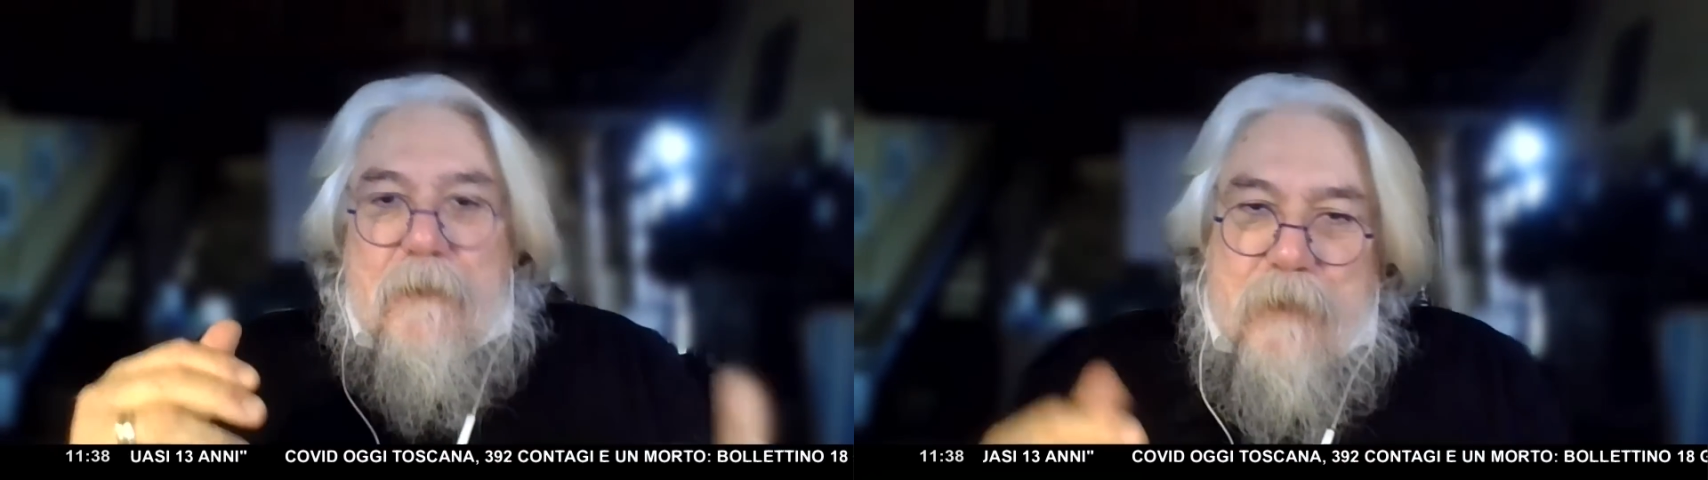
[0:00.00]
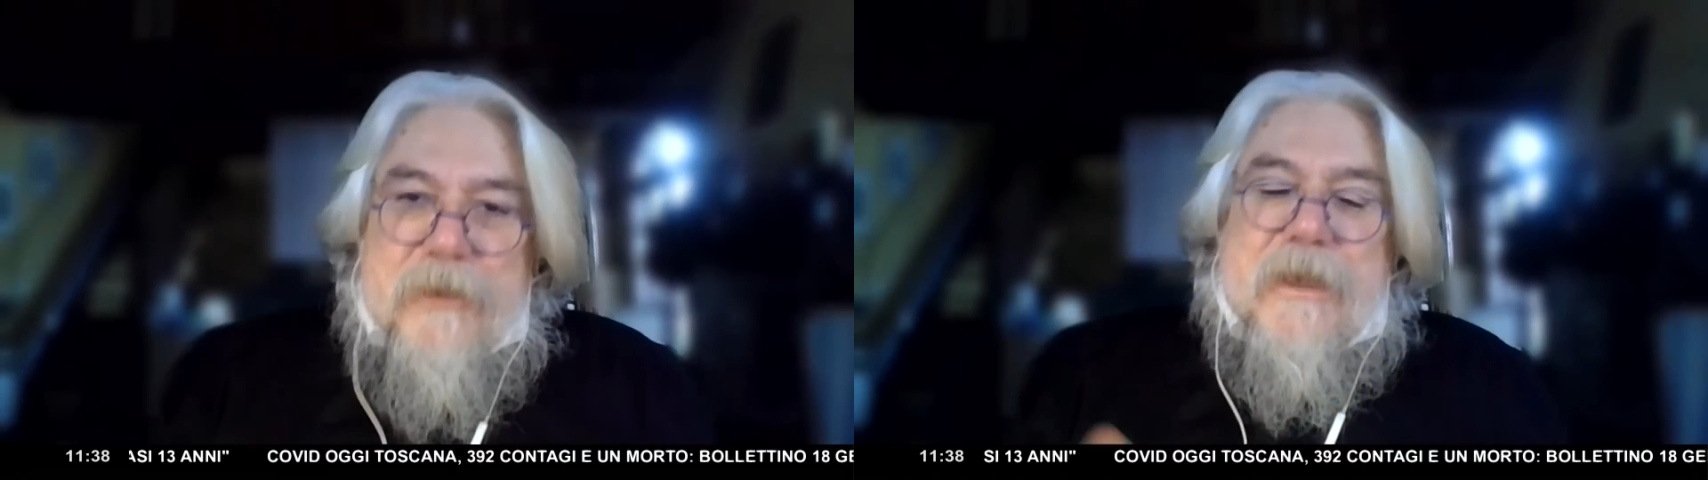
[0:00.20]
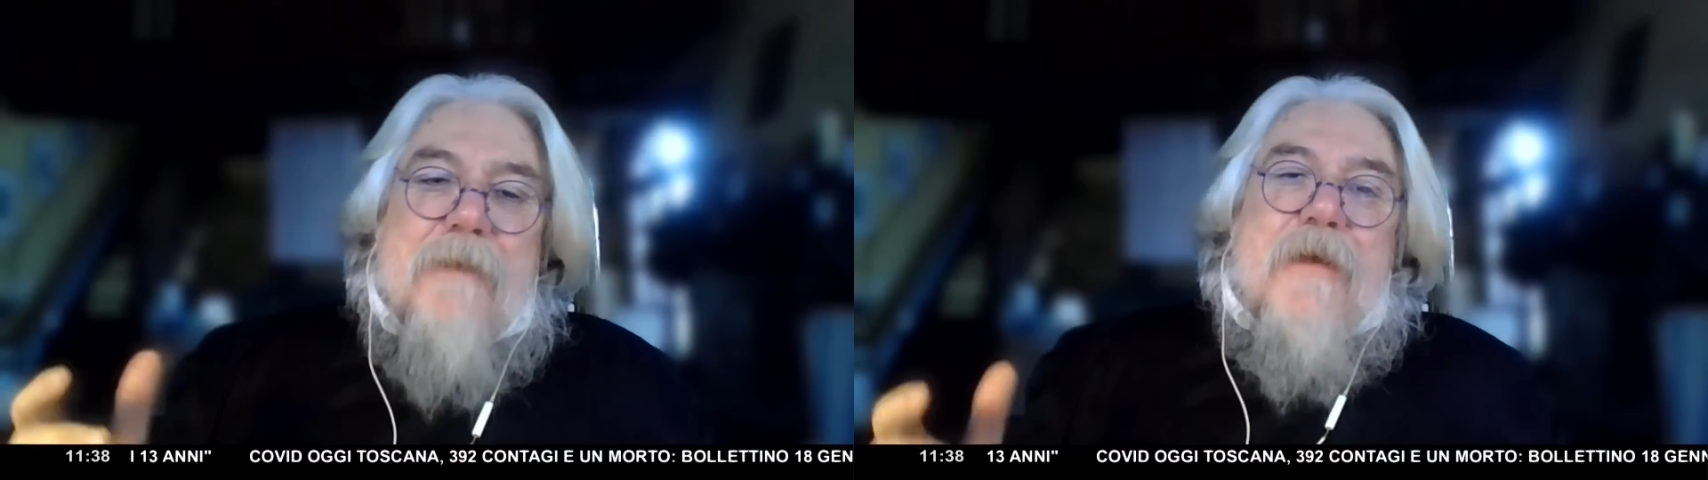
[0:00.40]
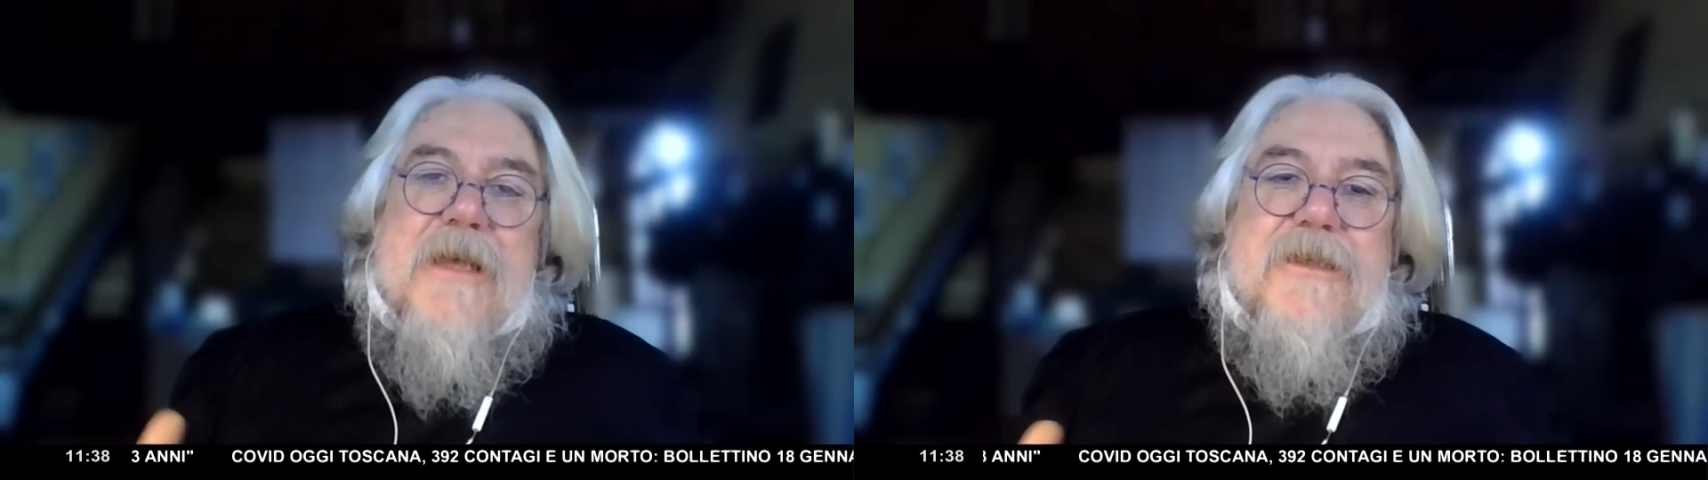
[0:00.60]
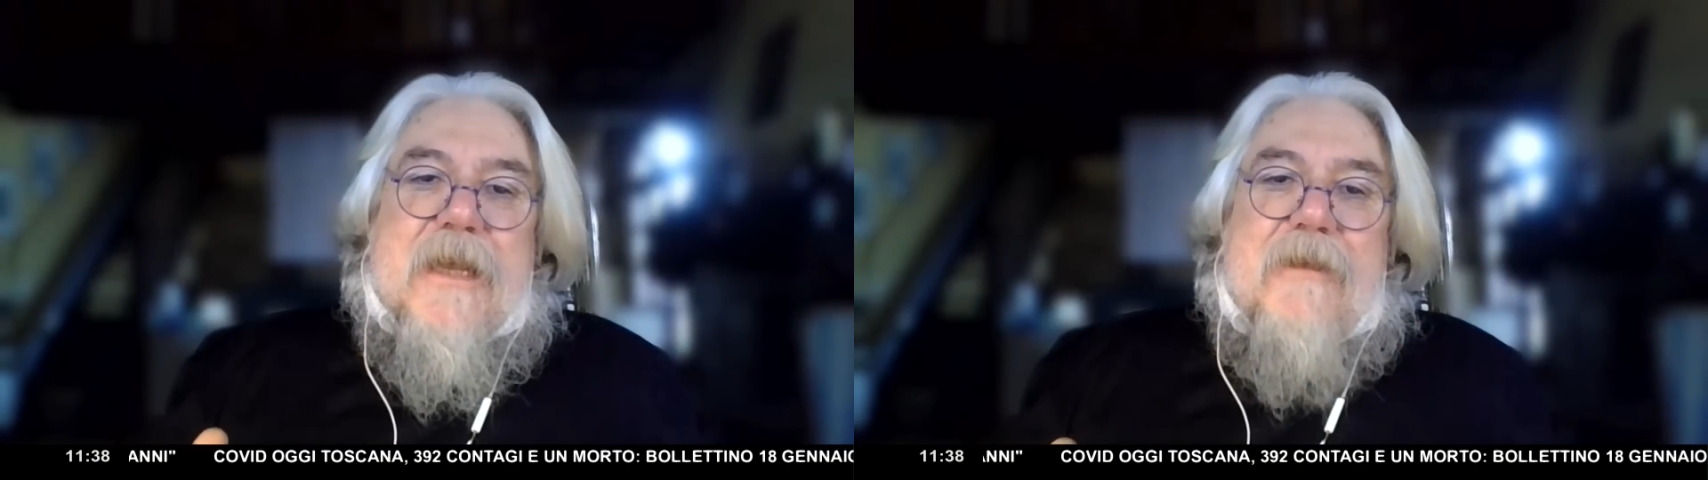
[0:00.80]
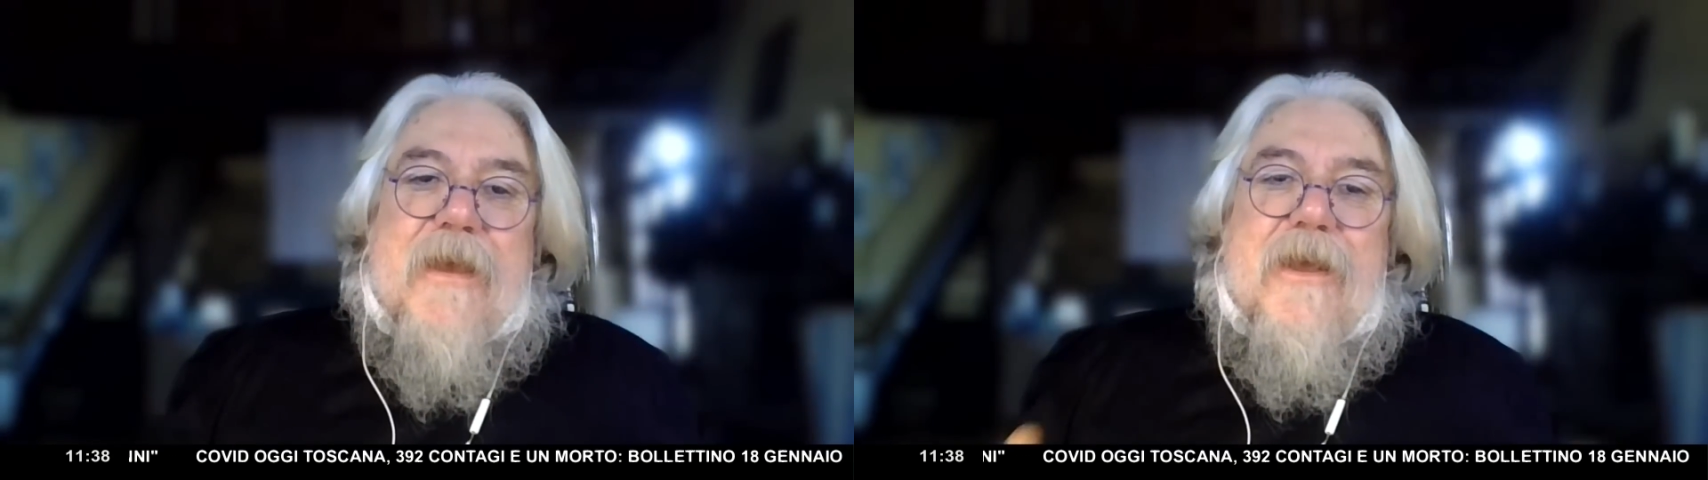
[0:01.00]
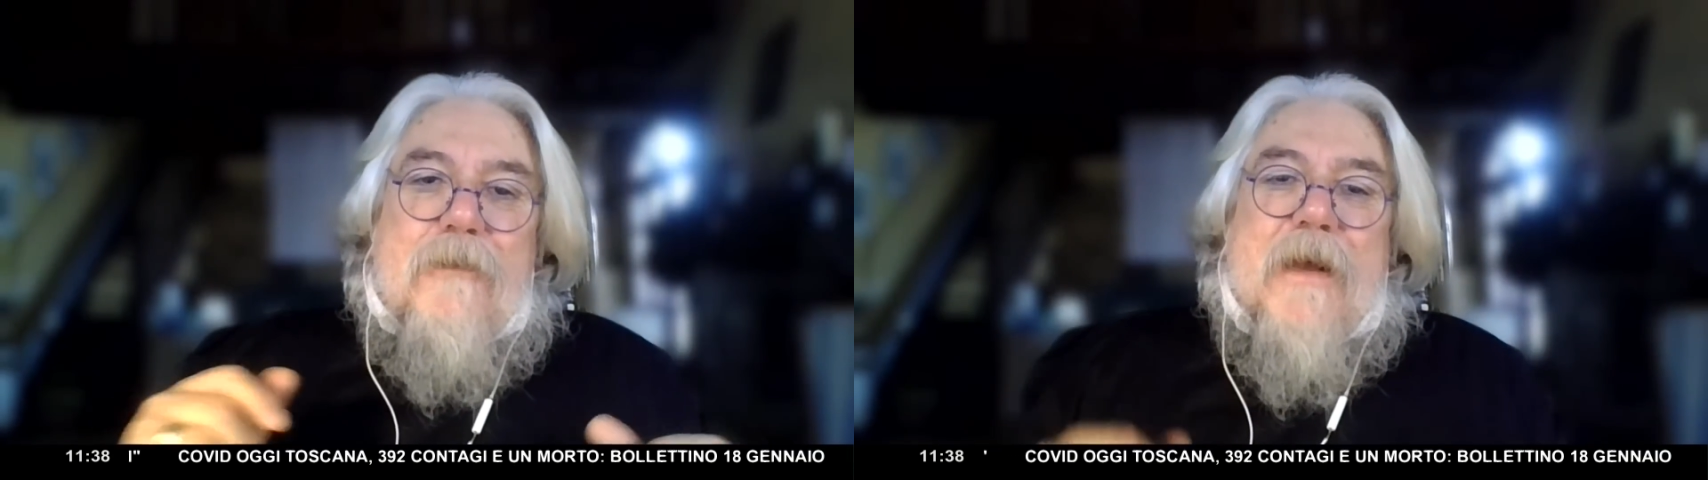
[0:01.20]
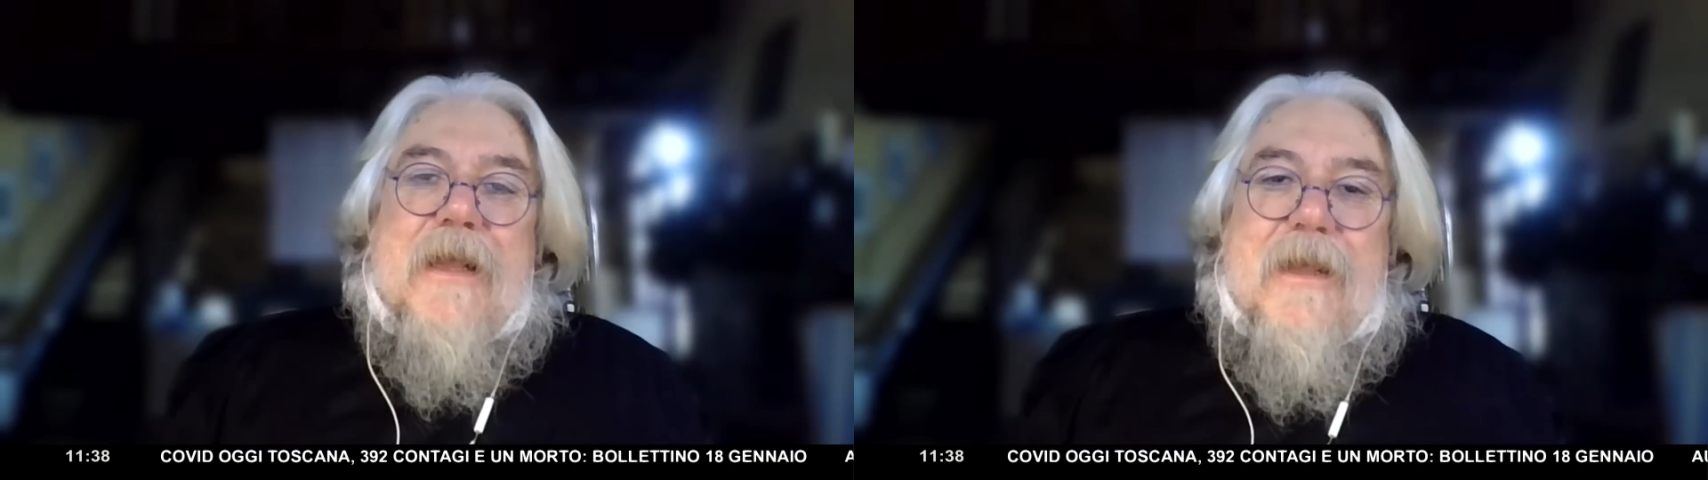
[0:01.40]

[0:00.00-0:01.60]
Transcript: potrebbe essere vero ma